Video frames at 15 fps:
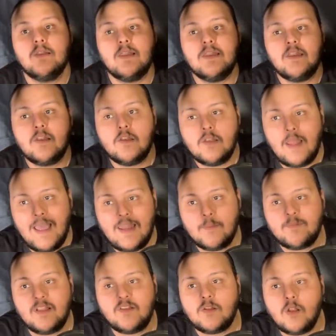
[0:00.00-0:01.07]
لان الحلقه
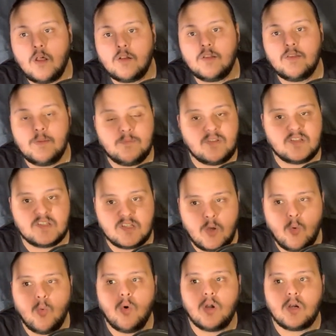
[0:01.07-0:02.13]
بتاعت النهارده دي
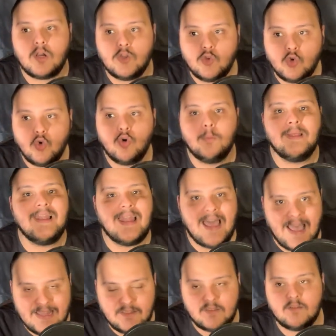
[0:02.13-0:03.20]
بتتصور يوم
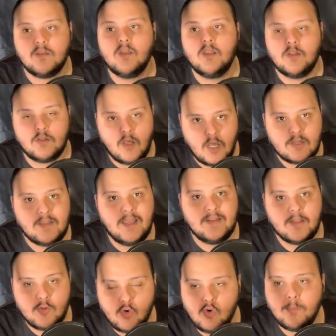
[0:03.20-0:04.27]
الحد النهارده
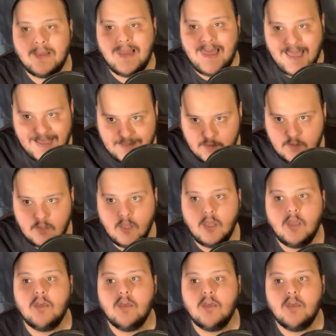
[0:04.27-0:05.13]
احنا يوم الحد